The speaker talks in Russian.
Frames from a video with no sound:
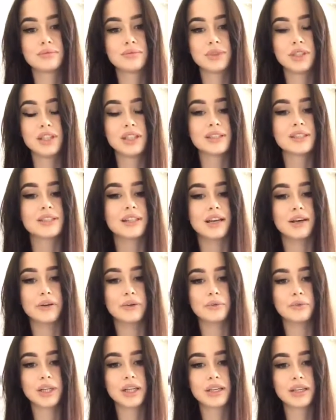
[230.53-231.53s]
Не
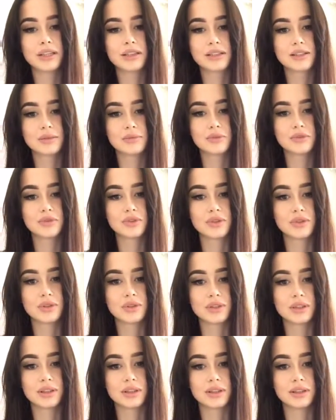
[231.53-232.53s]
знаю, мне кажется, мы
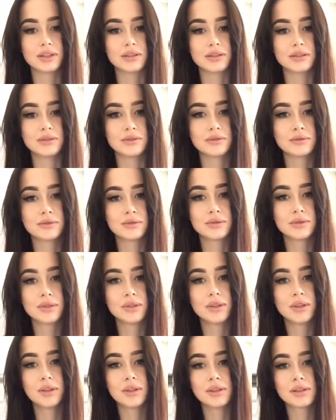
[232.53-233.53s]
все-таки
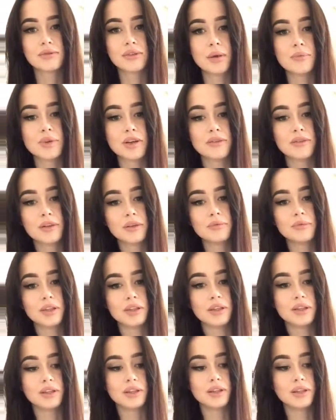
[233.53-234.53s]
с вами
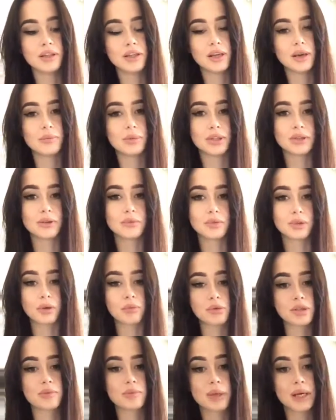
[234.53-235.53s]
говорим не об одном и
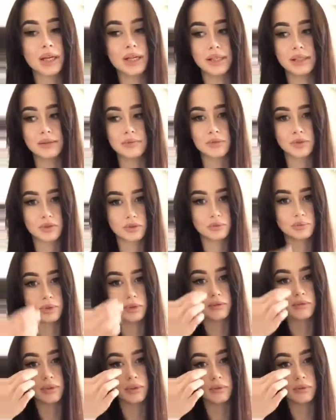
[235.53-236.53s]
том же бренде. Может
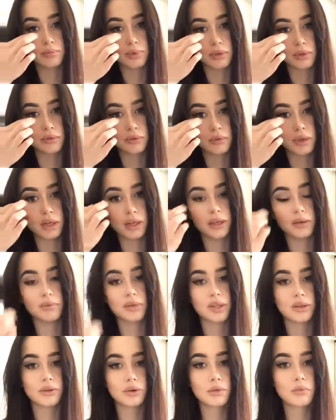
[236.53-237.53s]
быть, вы подумали об
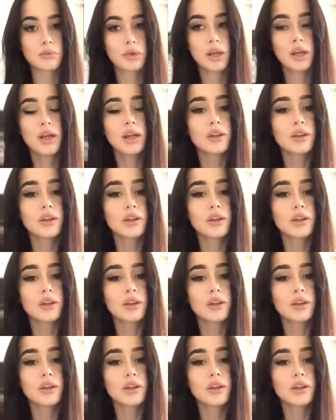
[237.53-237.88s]
одном.